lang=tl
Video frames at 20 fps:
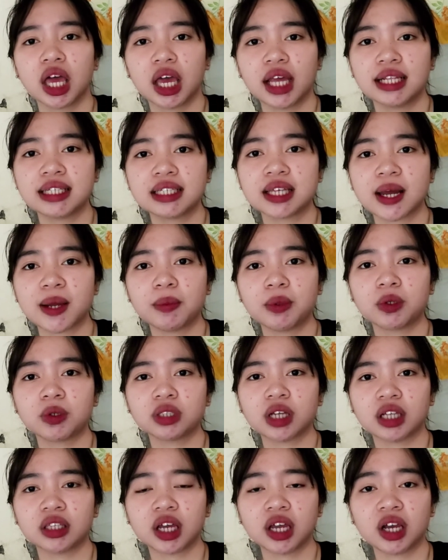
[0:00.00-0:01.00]
And sabi
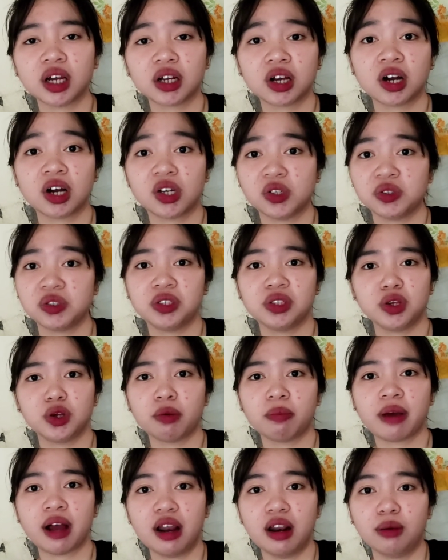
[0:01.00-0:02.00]
ko, tatay, hanggang ngayon
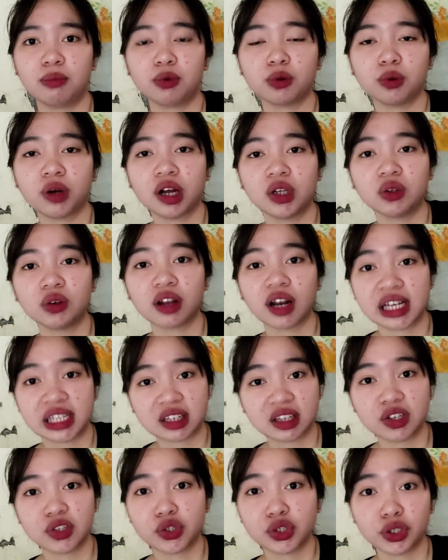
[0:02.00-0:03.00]
hindi ko pa alam kung anong
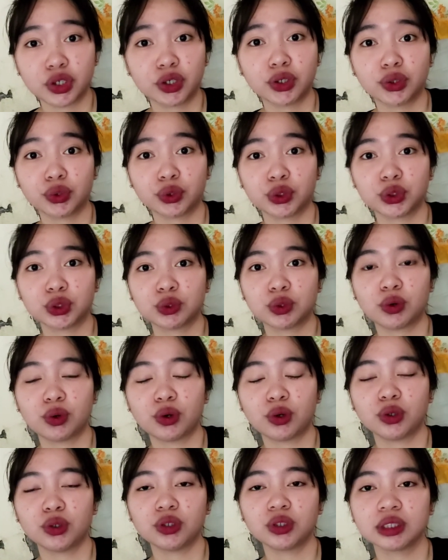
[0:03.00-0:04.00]
klaseng engineer yung gusto
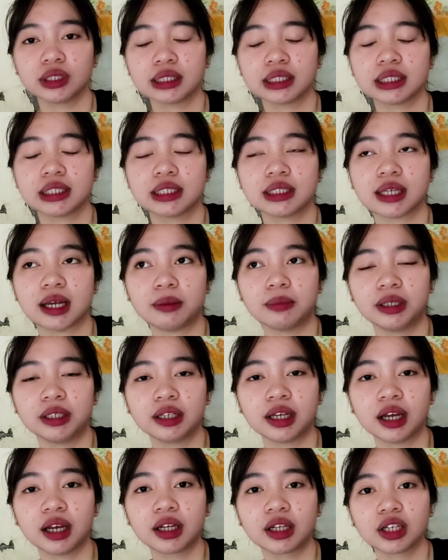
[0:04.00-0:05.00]
ko. Tapos sabi
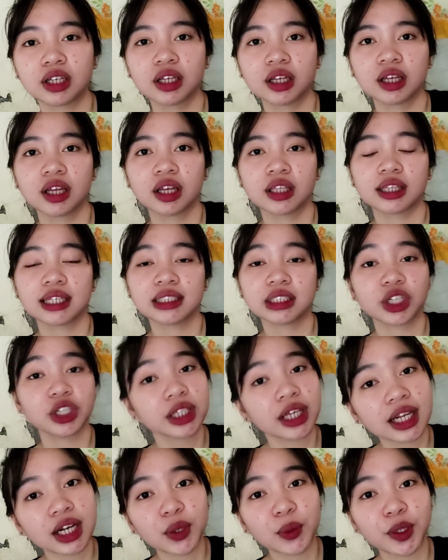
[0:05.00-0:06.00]
niya, tapos
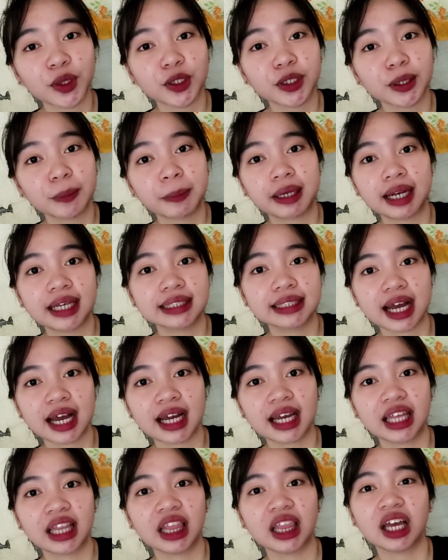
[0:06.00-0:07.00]
iyon nga nakwento niya pala
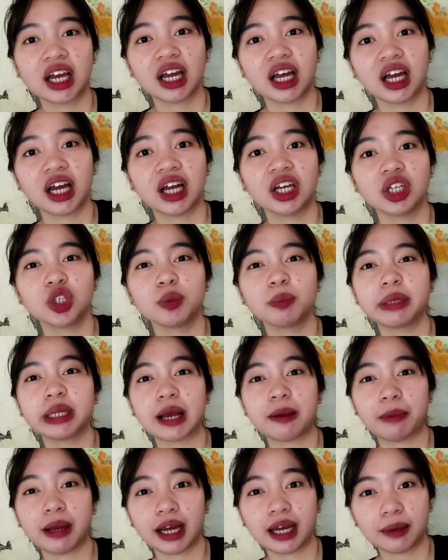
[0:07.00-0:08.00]
sa akin na yung
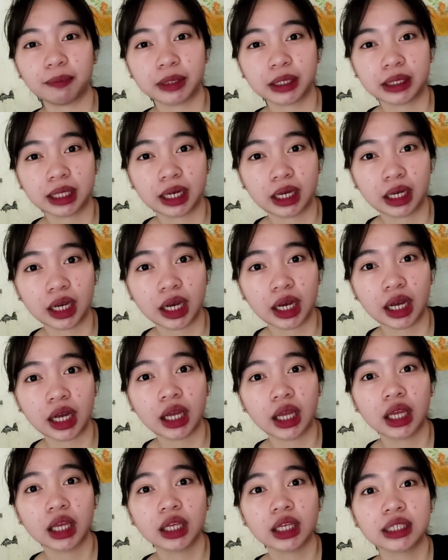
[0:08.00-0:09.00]
pinapangarap niya talaga
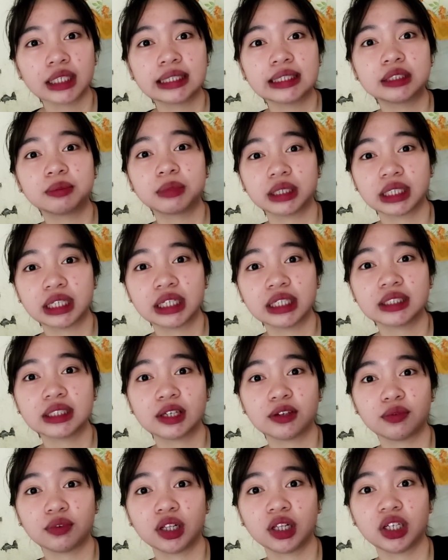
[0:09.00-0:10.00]
is maging
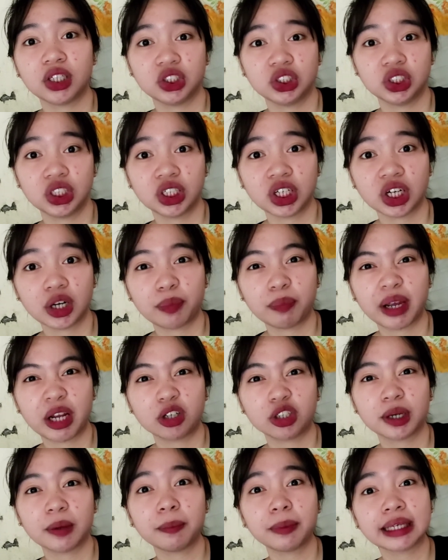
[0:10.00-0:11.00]
civil engineer.
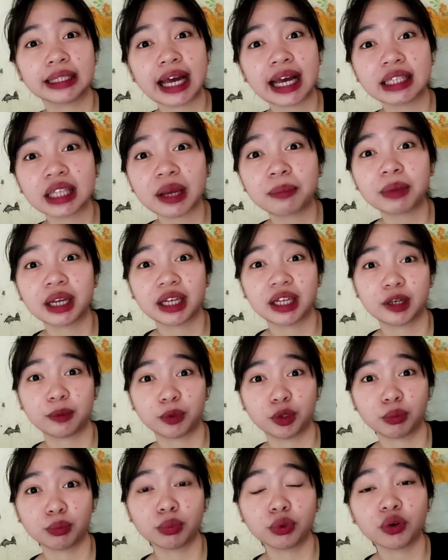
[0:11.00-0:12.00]
Pero syempre dati
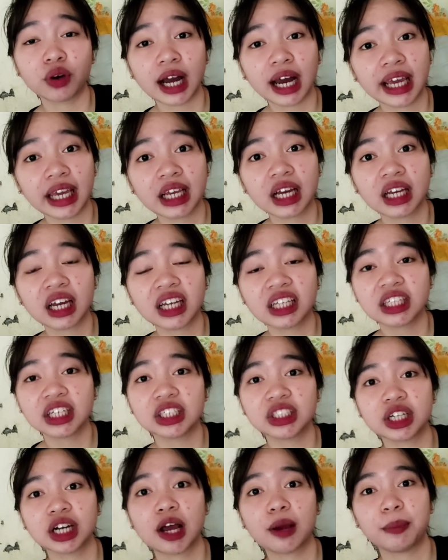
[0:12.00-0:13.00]
mahirap yung buhay, kaya
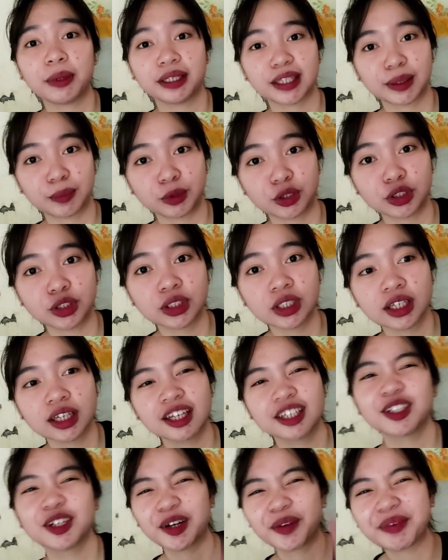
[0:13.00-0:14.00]
hindi siya nakapagtapos.
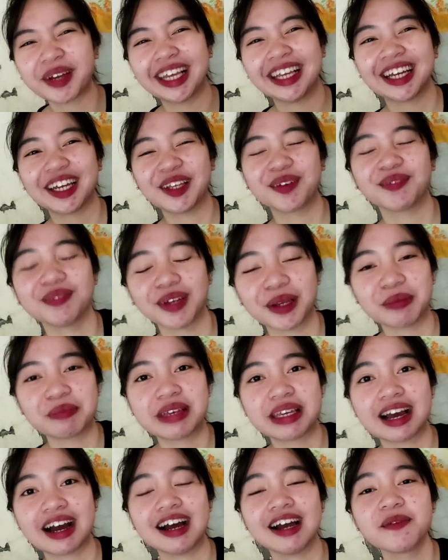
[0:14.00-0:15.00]
Sorry, maingay yung
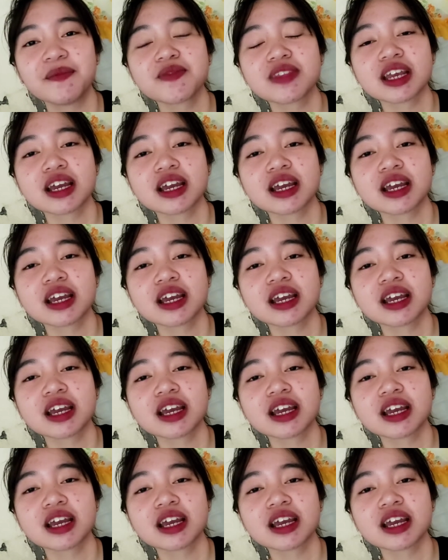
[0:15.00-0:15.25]
baby ah.